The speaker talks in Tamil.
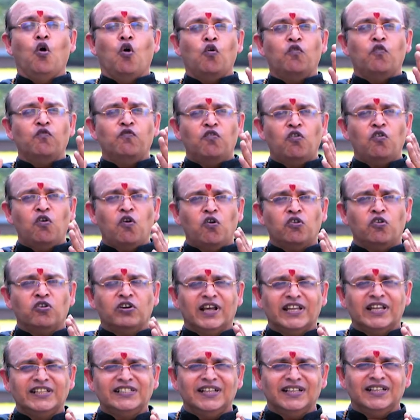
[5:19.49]
ஒவ்வொரு
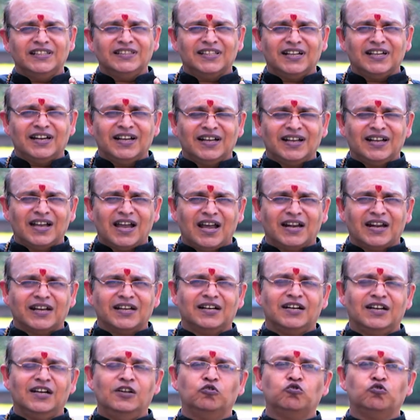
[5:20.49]

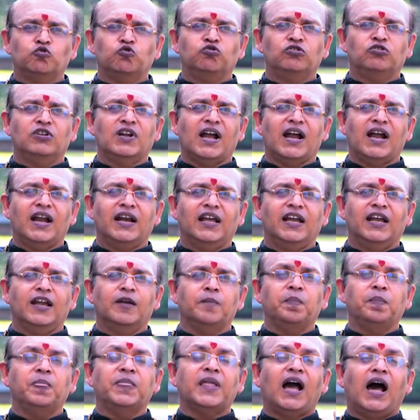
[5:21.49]
நட்சத்திரக்காரர்களுக்கு உண்டான
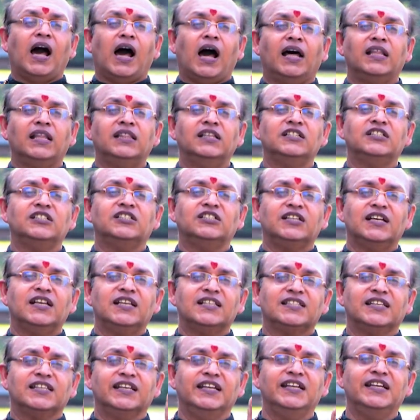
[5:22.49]
அதிர்ஷ்ட
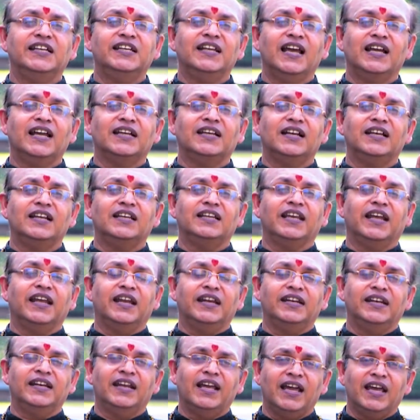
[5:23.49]
சின்னங்கள்
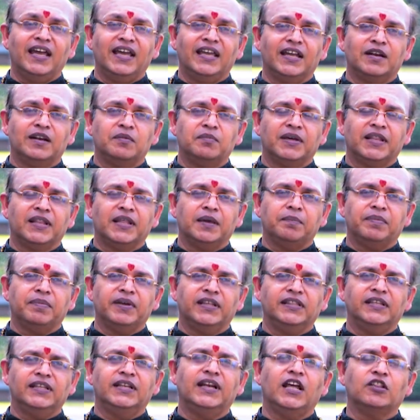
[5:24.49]
என்ன என்பதை
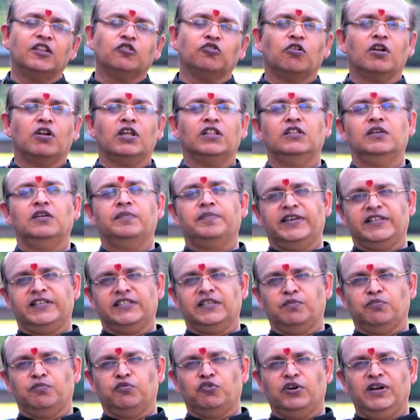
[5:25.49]
பற்றி நான் தொடர்ந்து
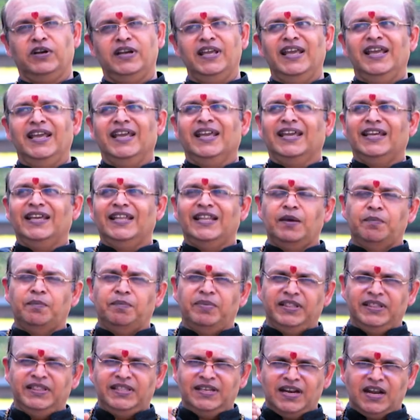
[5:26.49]
பேச போகிறேன் இதை
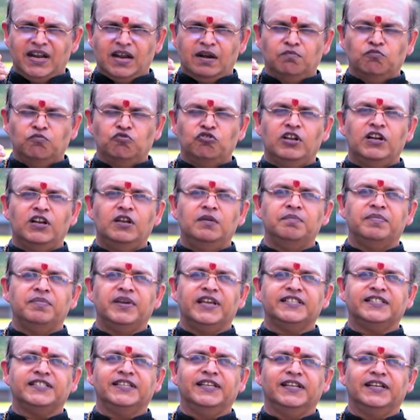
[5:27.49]
பற்றி நான் முதலும்
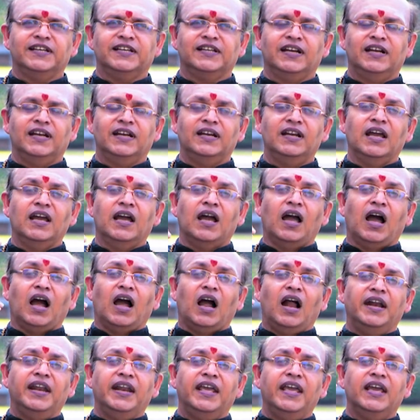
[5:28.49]
பேசியிருக்கிறேன்
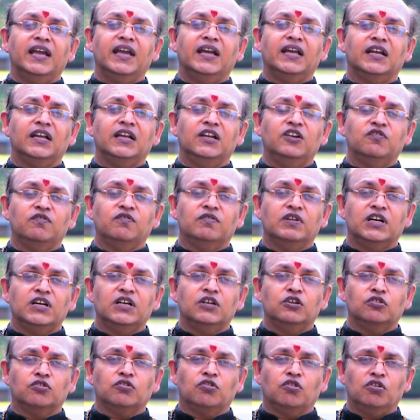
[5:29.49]
அநேகரின்
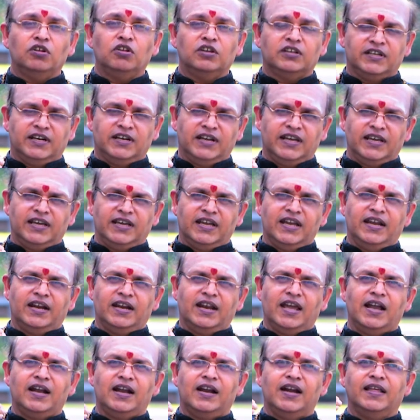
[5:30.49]
வேண்டுகோளுக்கிணங்க
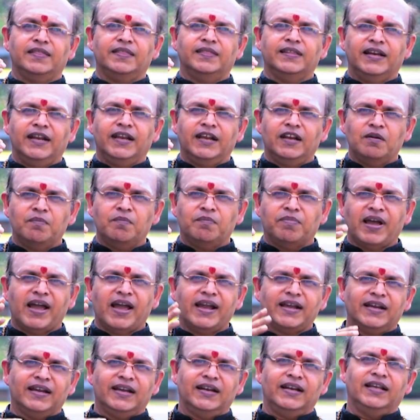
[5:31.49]
நாங்கள் அந்த நேரம்
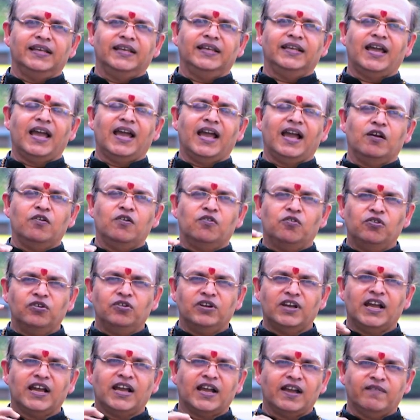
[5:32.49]
பார்க்கலையா
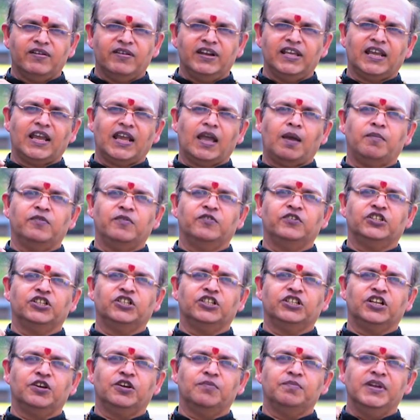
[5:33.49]
ஒழுங்காக கவனிக்காமல்
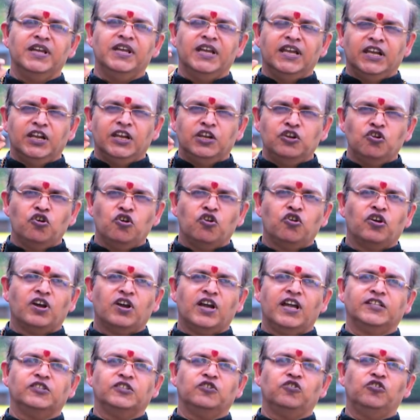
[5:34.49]
விட்டுட்டோம்
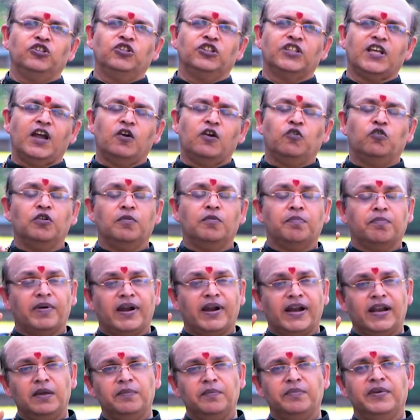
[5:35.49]
இன்னொருக்கா தாங்கொண்டு
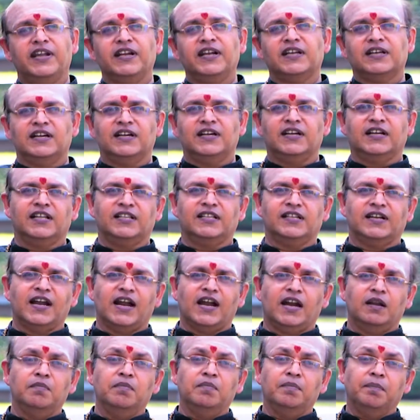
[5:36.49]
பல பேர்
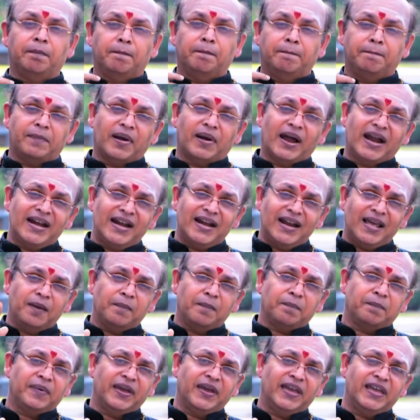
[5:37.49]
கேட்டதுனாலும் பல
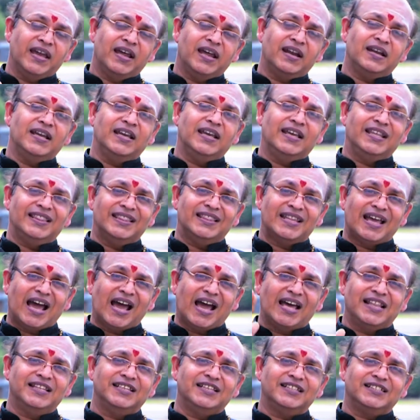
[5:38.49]
பெயர் இந்த
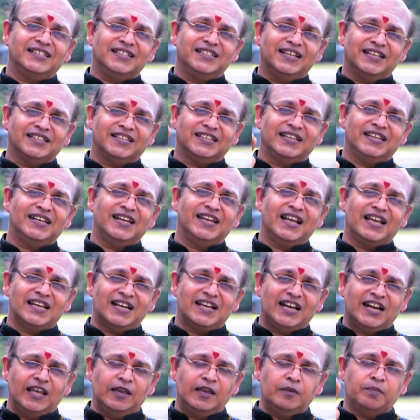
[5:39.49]
அதிர்ஷ்ட
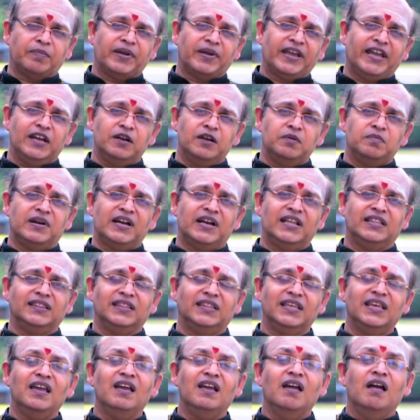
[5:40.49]
சின்னங்களை
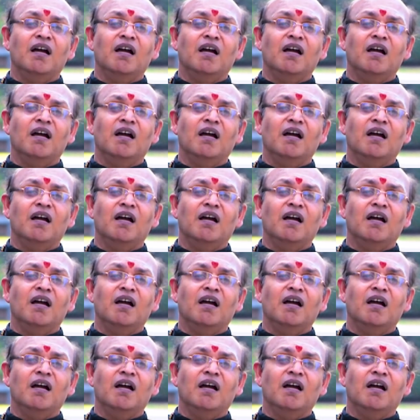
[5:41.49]
பயன்படுத்தி